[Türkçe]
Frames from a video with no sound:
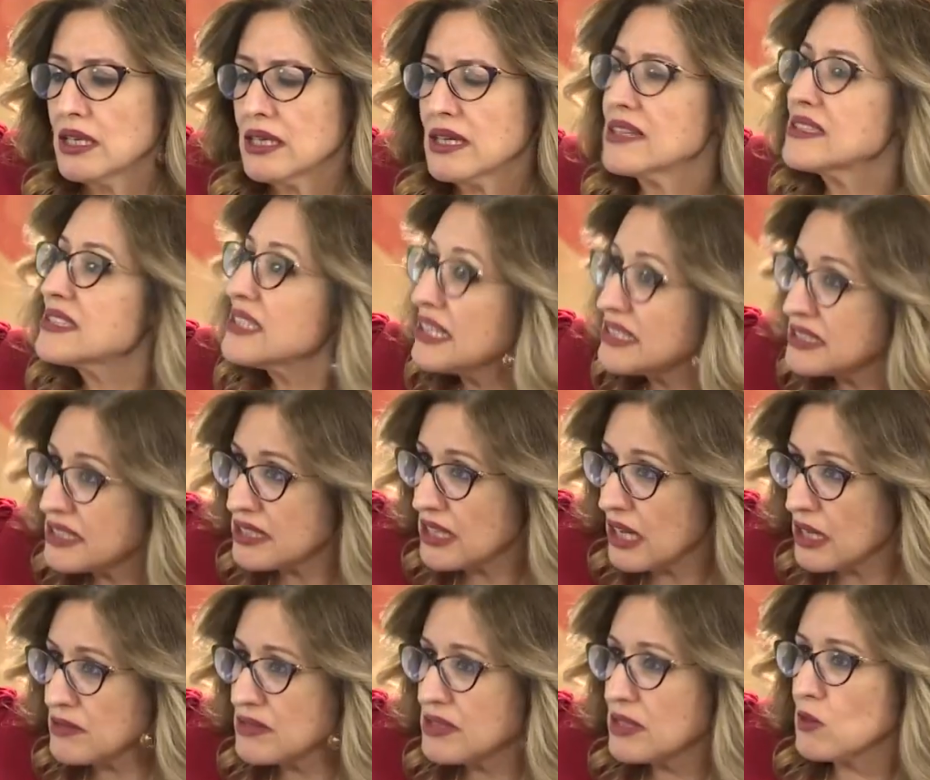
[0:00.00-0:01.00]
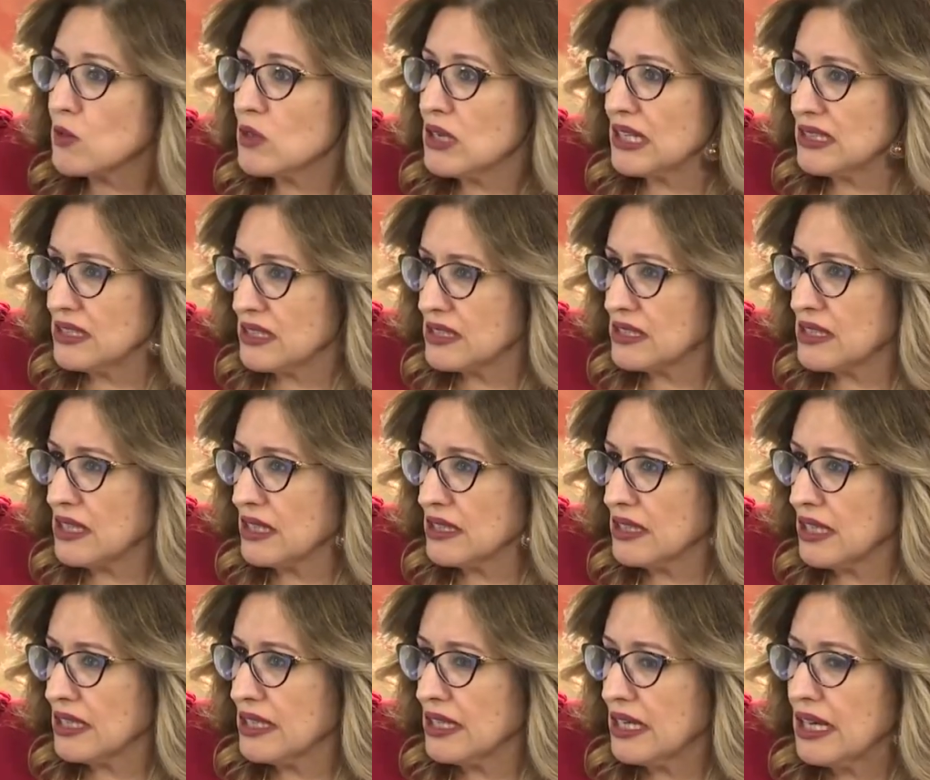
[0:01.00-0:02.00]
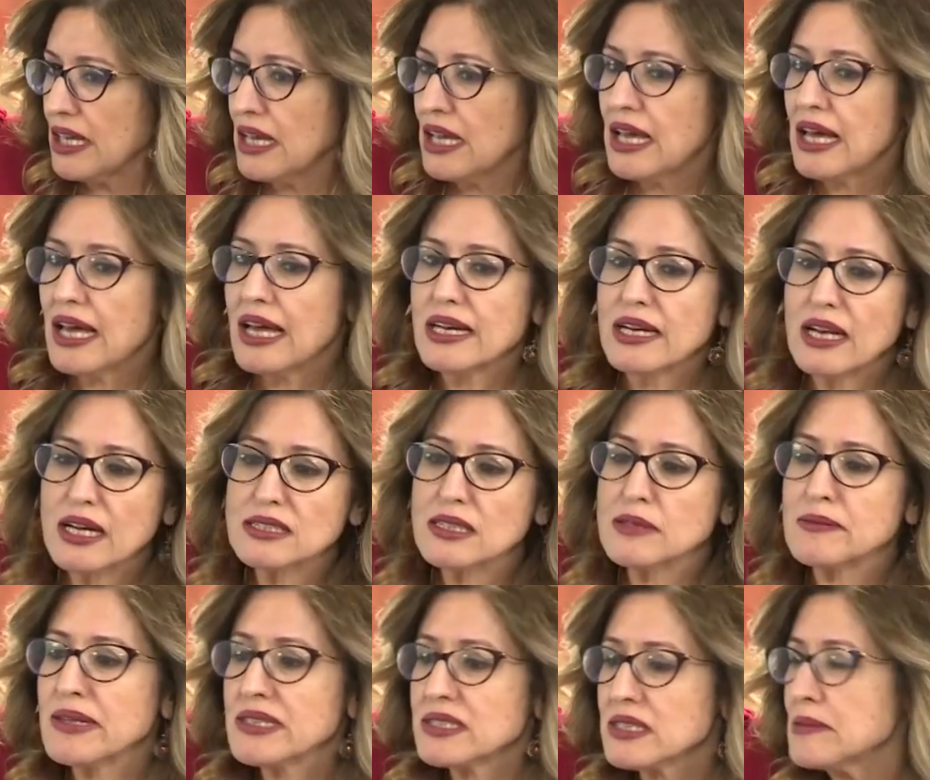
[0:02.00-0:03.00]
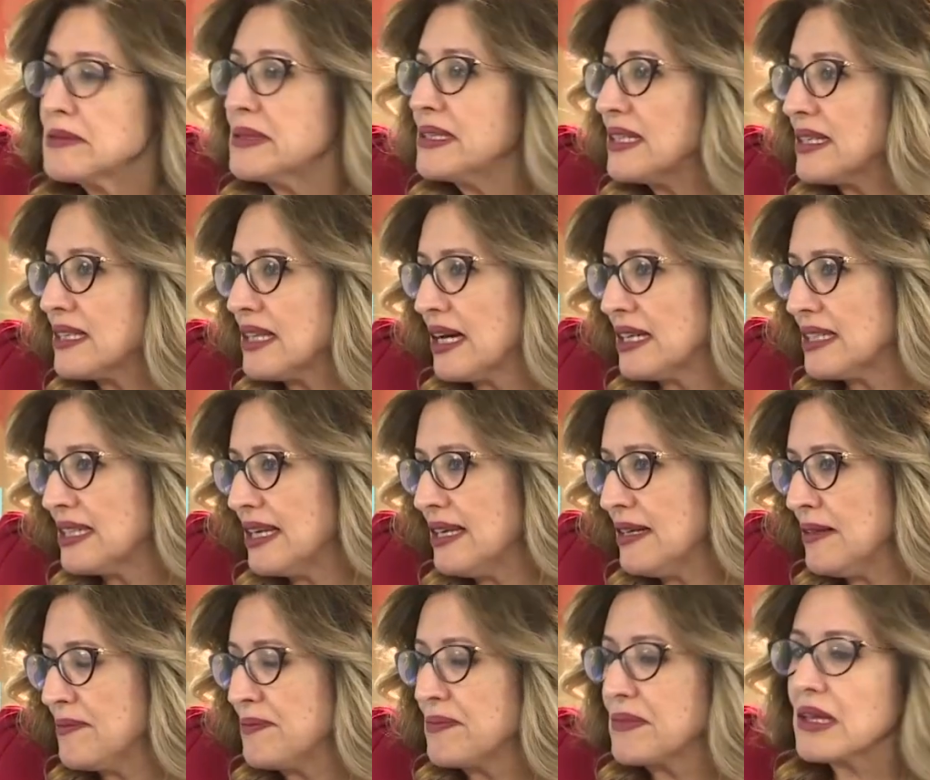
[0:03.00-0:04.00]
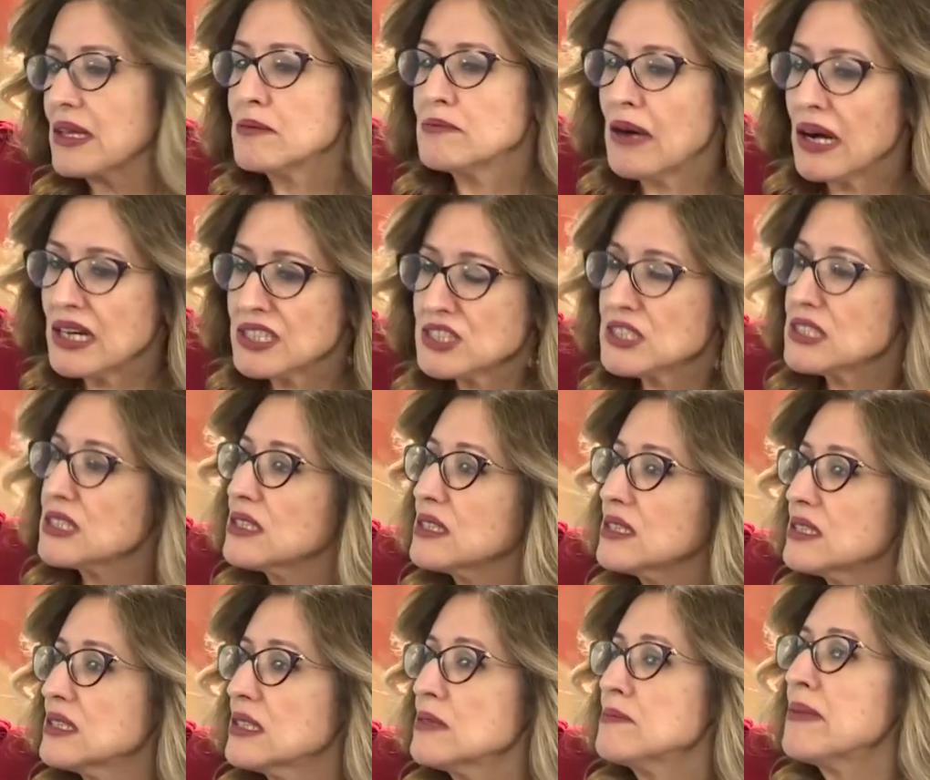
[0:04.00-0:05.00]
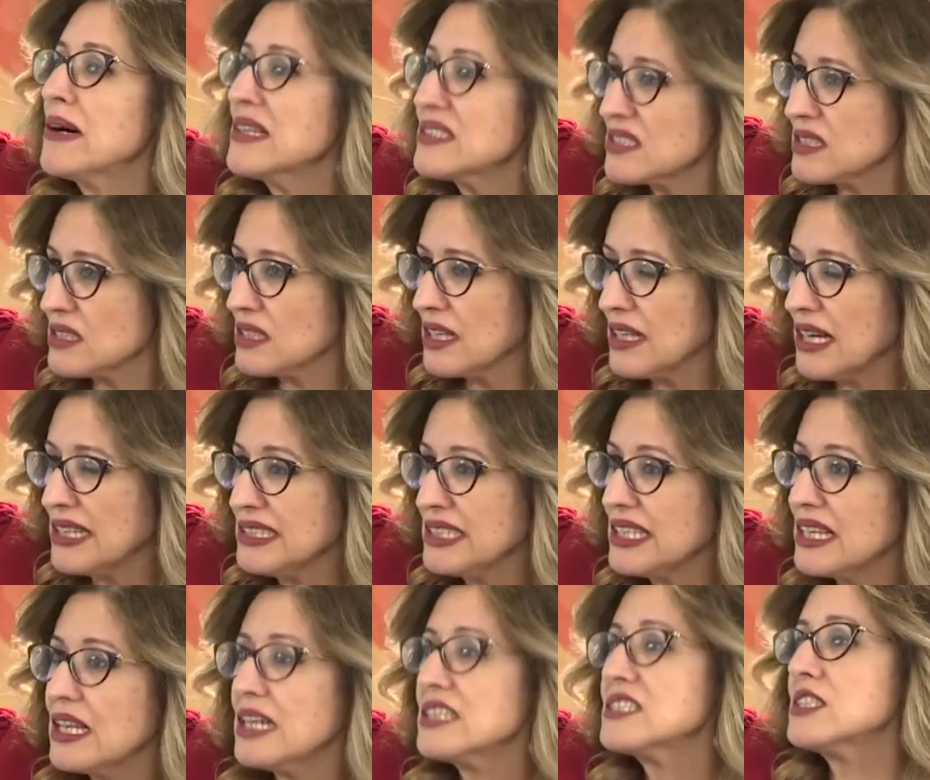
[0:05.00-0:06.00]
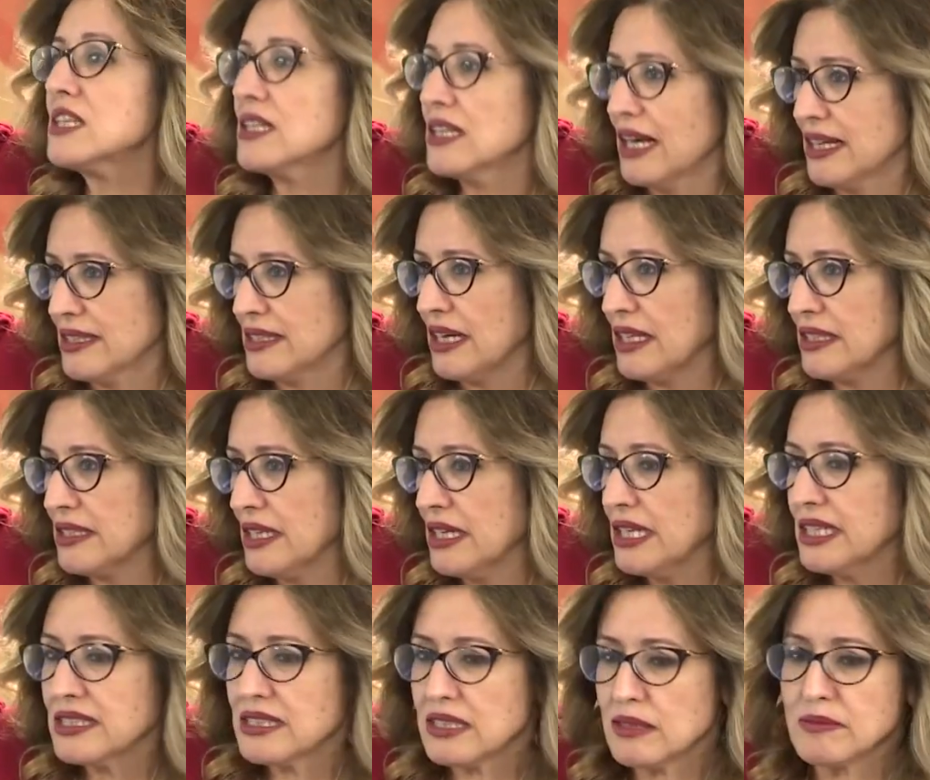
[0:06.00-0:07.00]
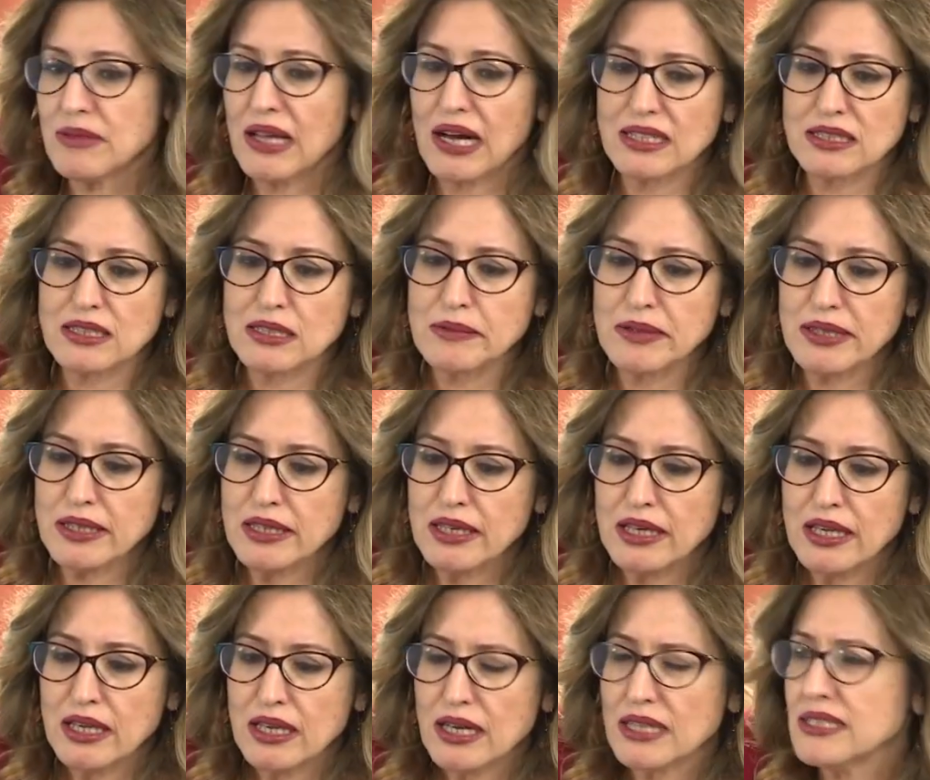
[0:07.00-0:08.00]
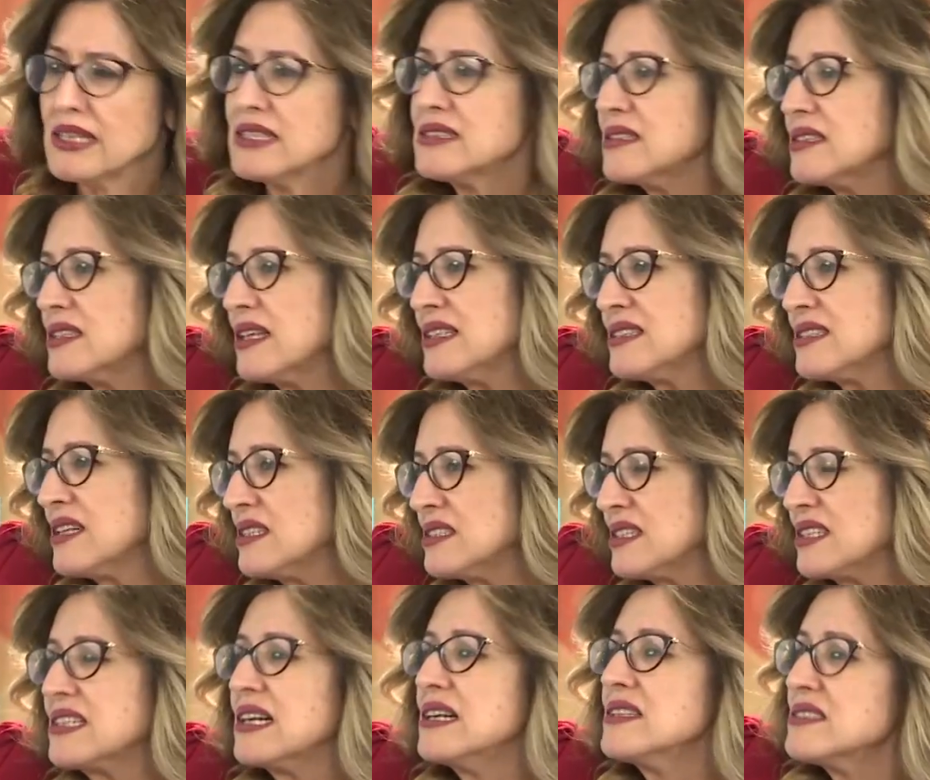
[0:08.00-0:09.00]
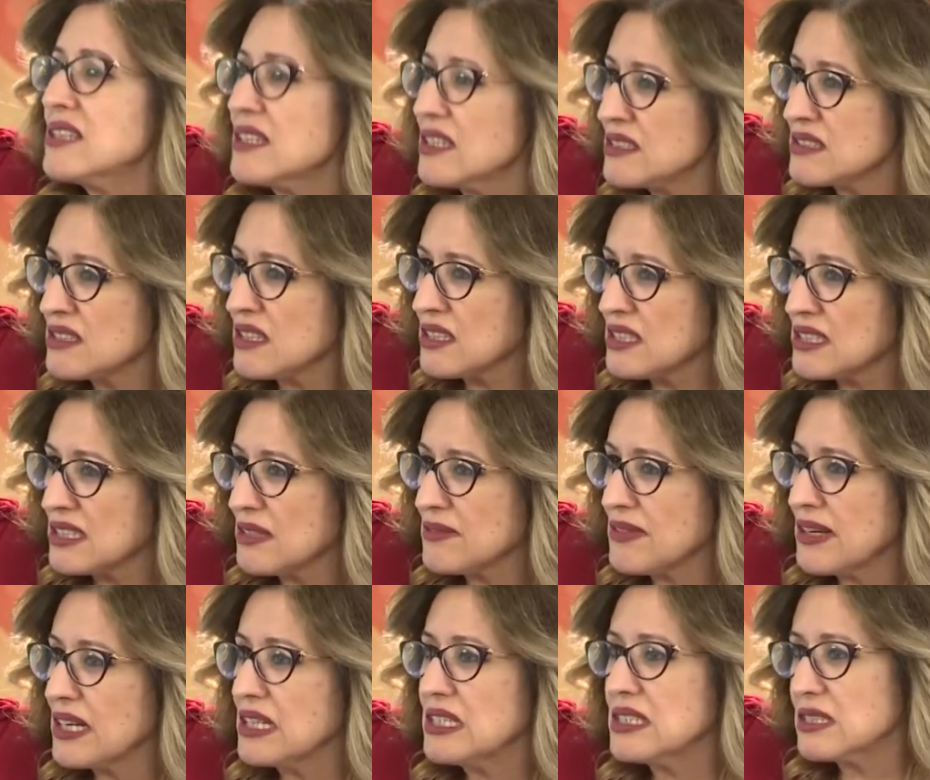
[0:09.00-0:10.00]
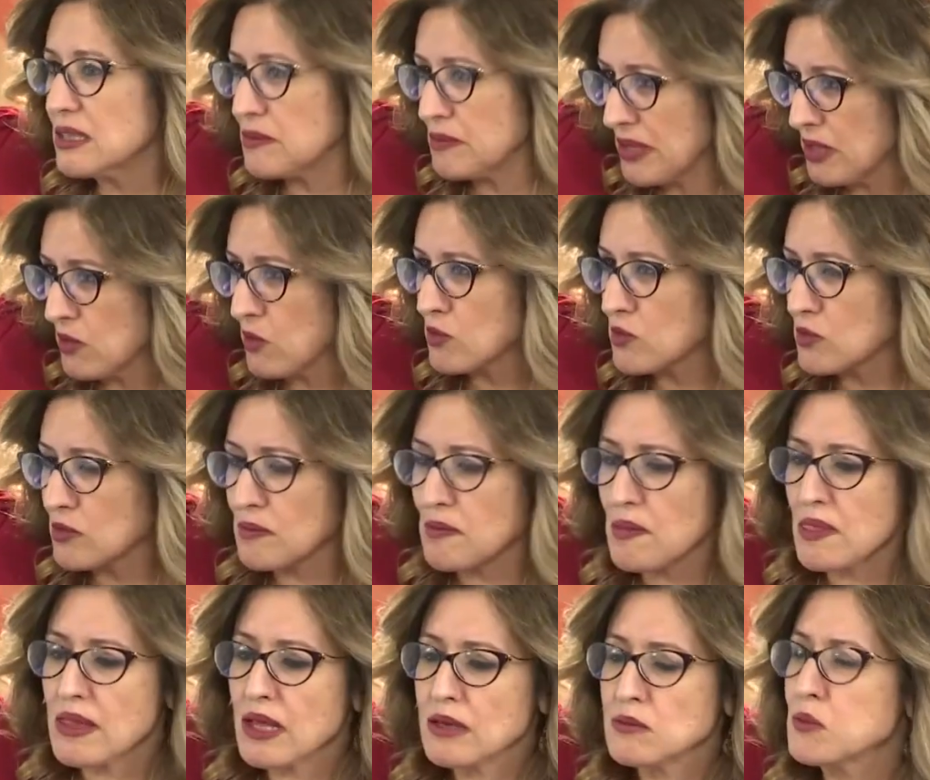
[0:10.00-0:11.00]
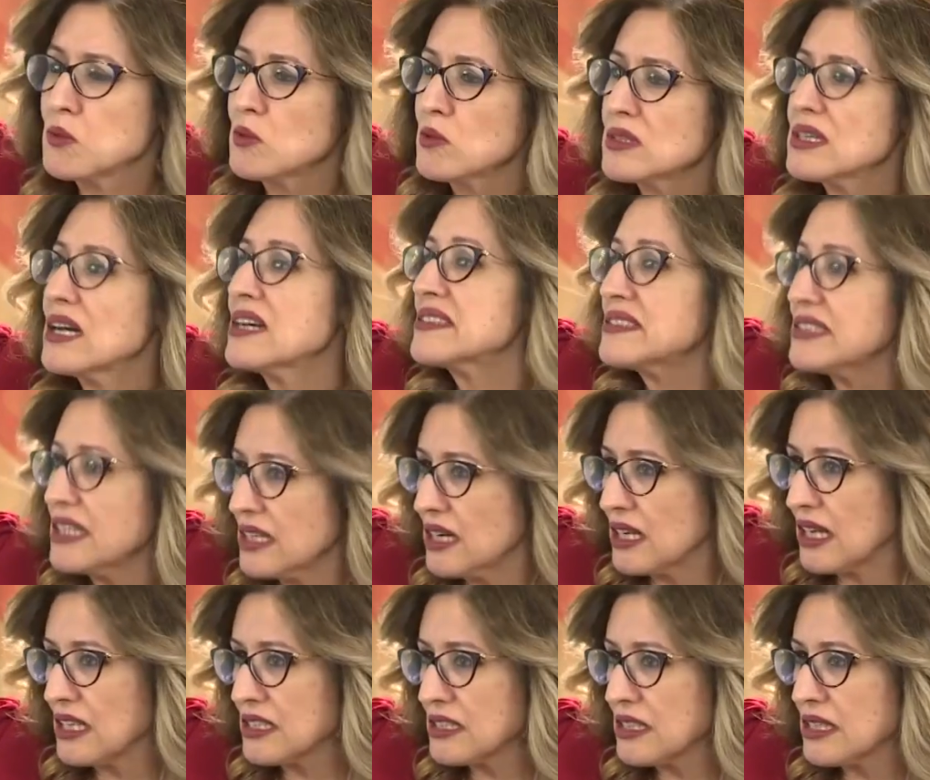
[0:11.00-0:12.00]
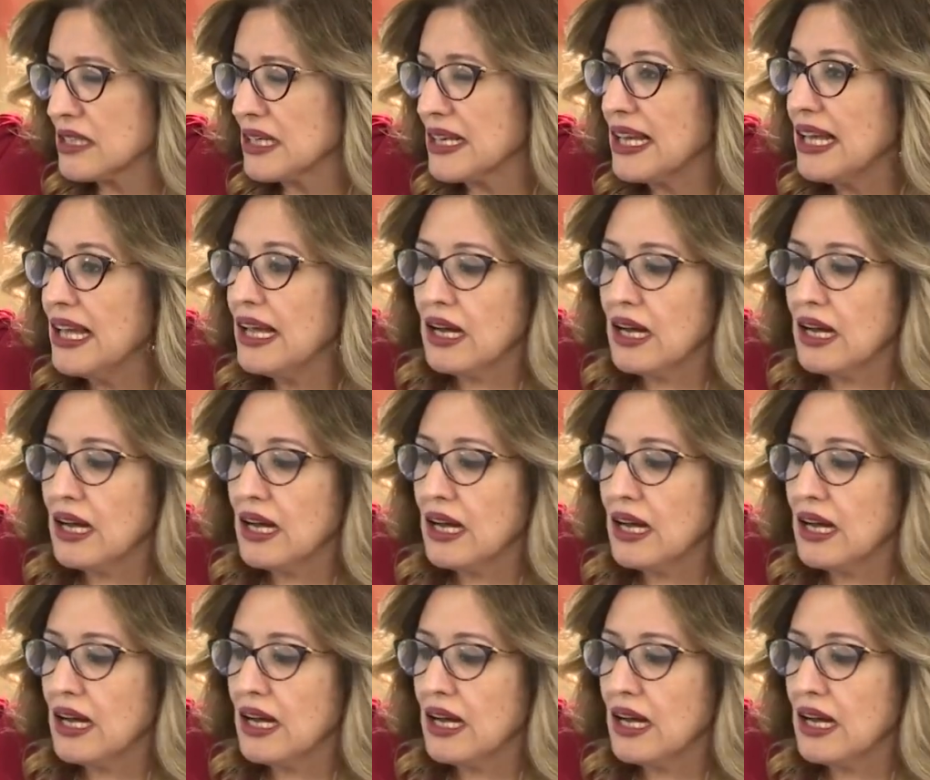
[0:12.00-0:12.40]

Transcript: Kanser tedavisi gören insanlar, herhangi başka bir nedenle bağışıklığını baskılayan ilaç alanlar, Kimler gibi? Hani eskiden sadece kanser hastalarına verilirdi biliyorsun bu kanser ilaçları.